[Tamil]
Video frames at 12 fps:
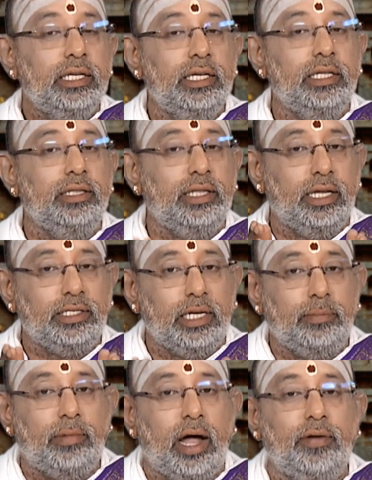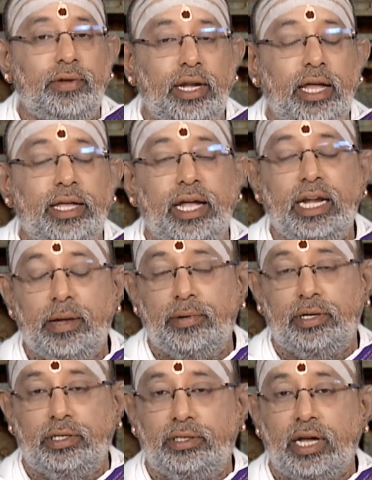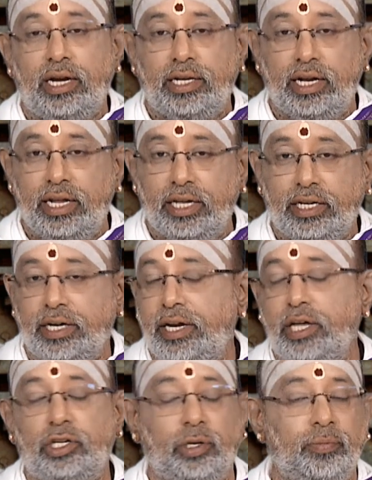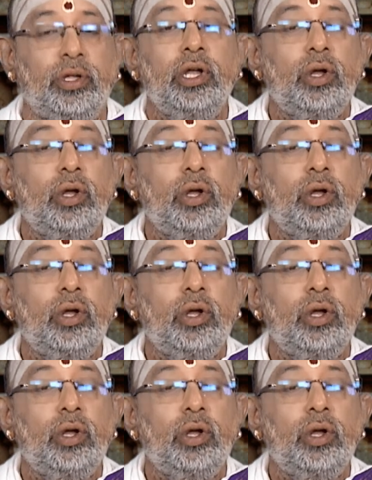இந்த ஜென்மாவிலேயே நமக்கு தண்டனை கிடைக்கும்